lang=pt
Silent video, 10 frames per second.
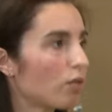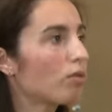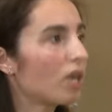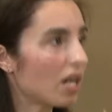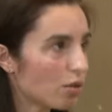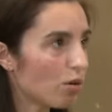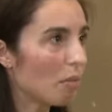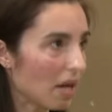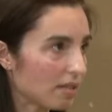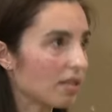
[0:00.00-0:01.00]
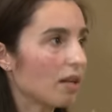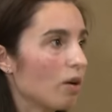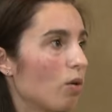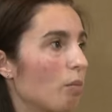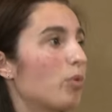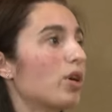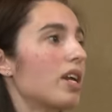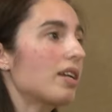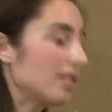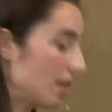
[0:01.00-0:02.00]
colocar só a massa.
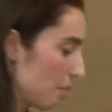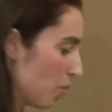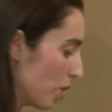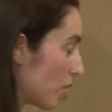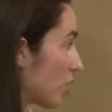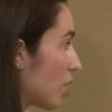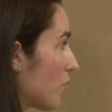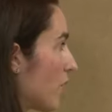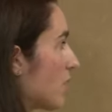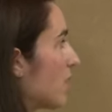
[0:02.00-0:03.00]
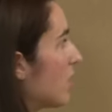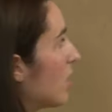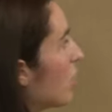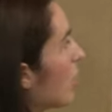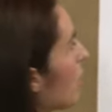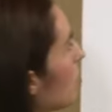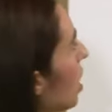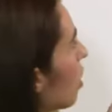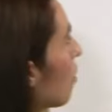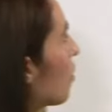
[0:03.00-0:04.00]
Porque, assim, muitas das vezes existem
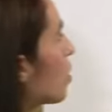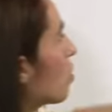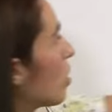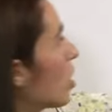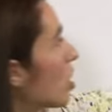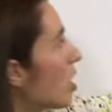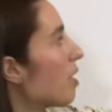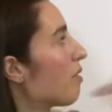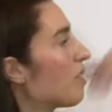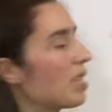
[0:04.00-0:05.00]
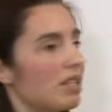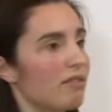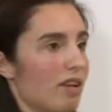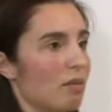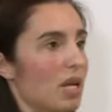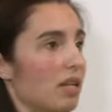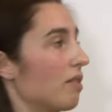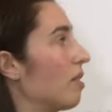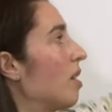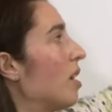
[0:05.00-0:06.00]
microfissuras que,
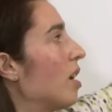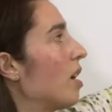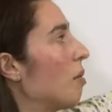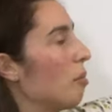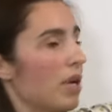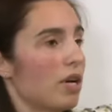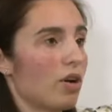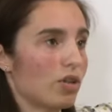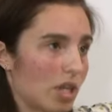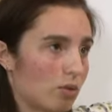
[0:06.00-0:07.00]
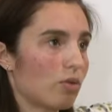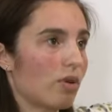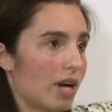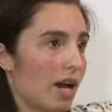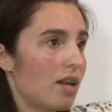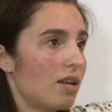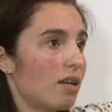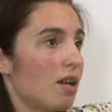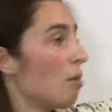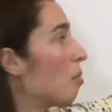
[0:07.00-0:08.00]
visivelmente, para nós está tudo ok,
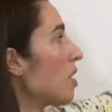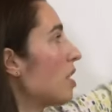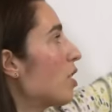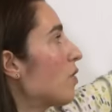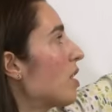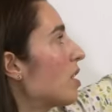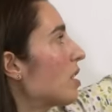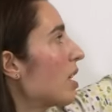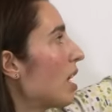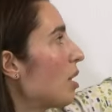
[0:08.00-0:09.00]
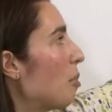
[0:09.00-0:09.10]
mas às vezes aquela